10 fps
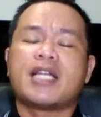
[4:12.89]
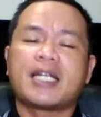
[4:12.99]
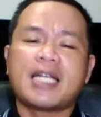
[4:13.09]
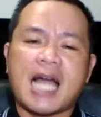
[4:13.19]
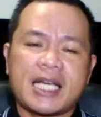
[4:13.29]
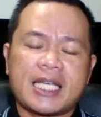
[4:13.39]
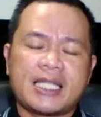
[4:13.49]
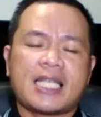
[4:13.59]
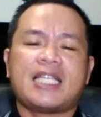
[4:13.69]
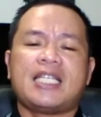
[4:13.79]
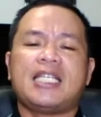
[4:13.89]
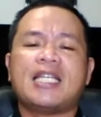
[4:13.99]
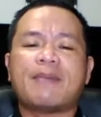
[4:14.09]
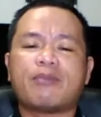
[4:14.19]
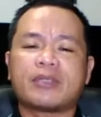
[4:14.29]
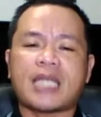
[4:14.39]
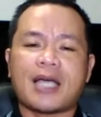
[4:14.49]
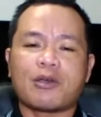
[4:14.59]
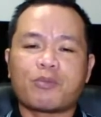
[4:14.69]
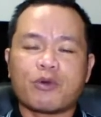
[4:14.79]
ng langit at hindi na po
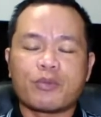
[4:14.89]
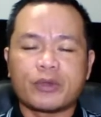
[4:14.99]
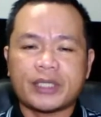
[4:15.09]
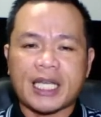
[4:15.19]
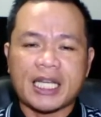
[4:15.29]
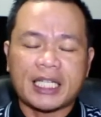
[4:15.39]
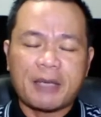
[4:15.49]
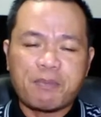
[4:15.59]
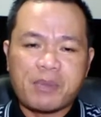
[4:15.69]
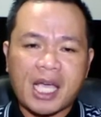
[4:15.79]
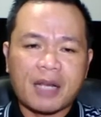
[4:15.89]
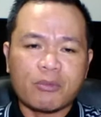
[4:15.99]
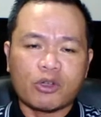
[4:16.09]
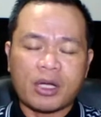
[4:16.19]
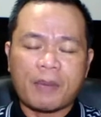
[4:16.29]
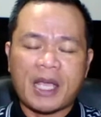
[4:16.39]
tayo pupunta ng impyerno,